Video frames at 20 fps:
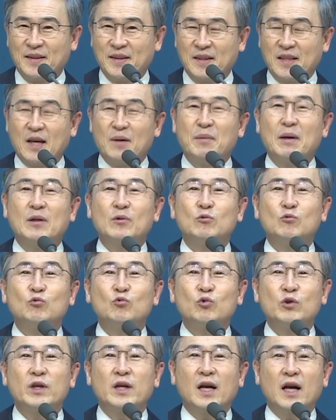다만
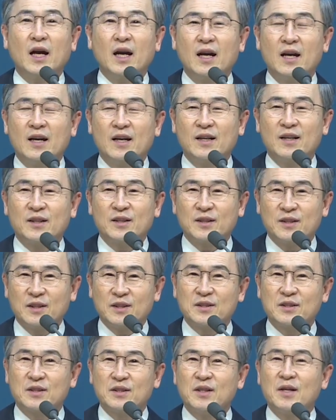우리가
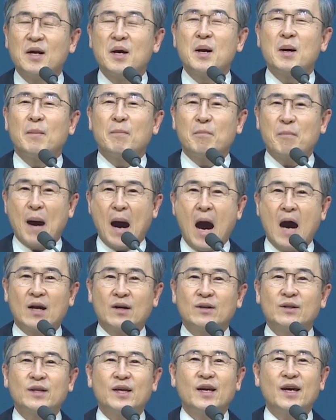그것을
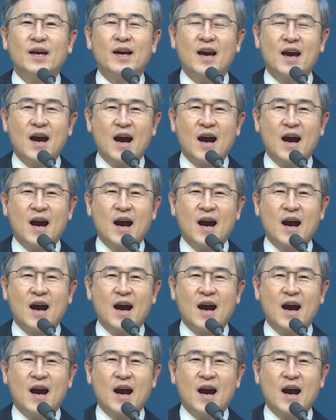바르게